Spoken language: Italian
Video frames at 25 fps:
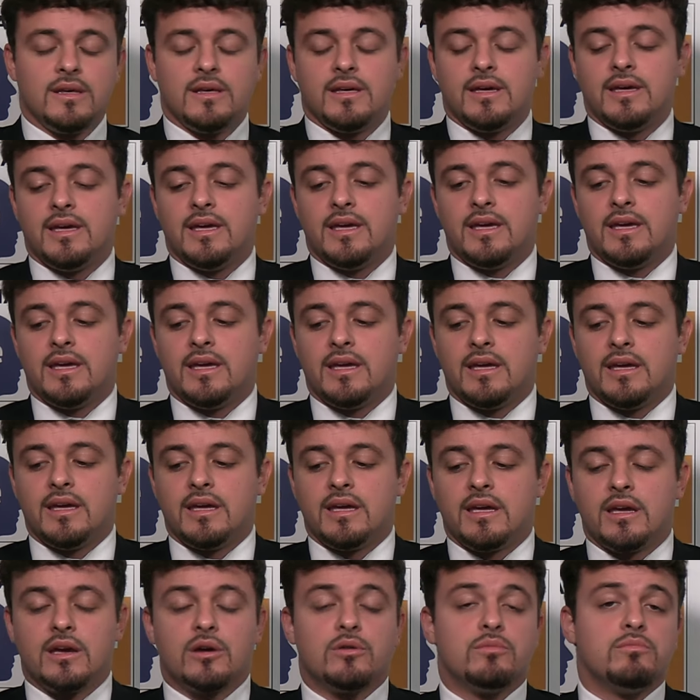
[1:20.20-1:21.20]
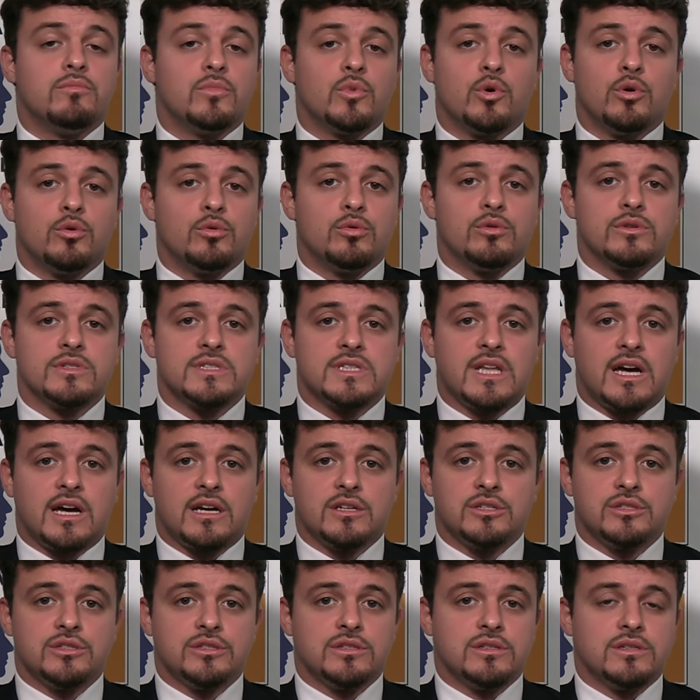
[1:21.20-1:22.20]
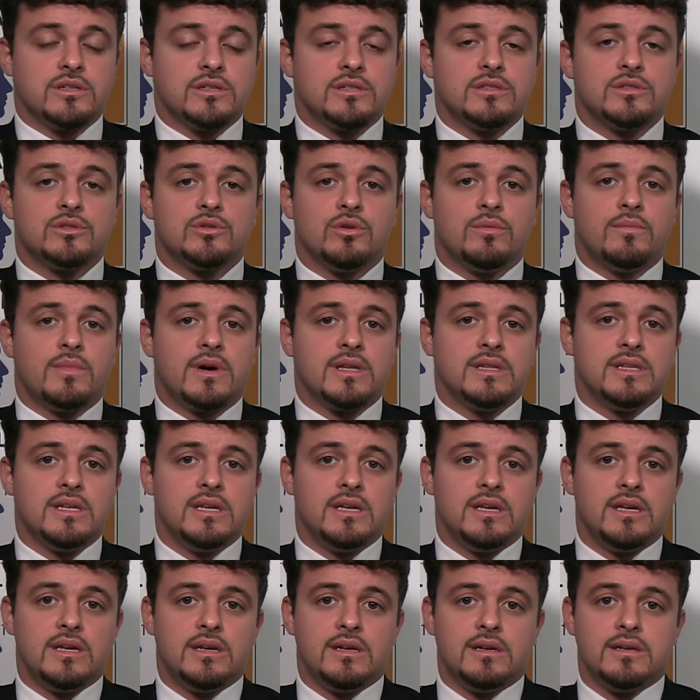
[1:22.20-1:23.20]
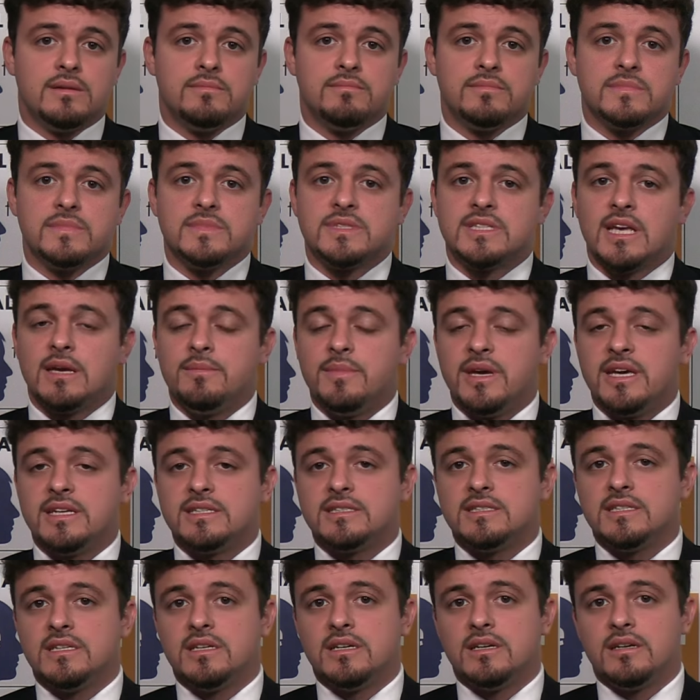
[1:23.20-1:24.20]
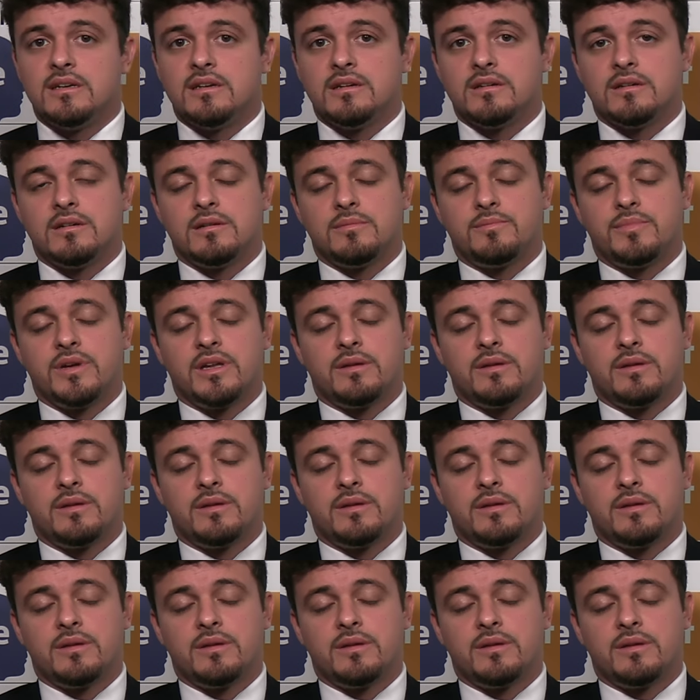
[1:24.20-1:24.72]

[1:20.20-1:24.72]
e con uno stage insomma, di sei mesi eh,